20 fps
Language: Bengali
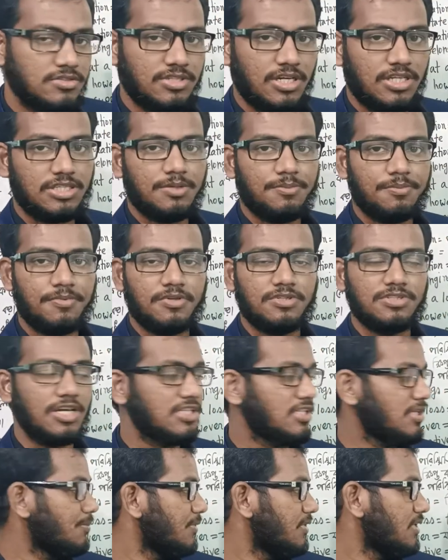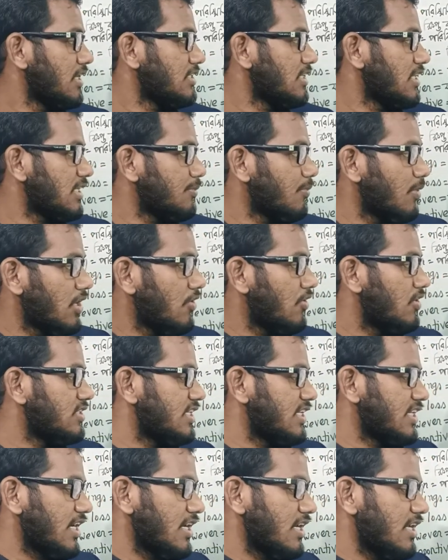জাতির জাতির পিতা যাকে বলা
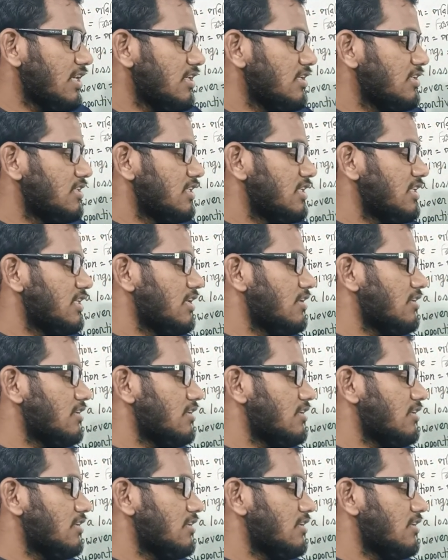হয়েছে এখানে যে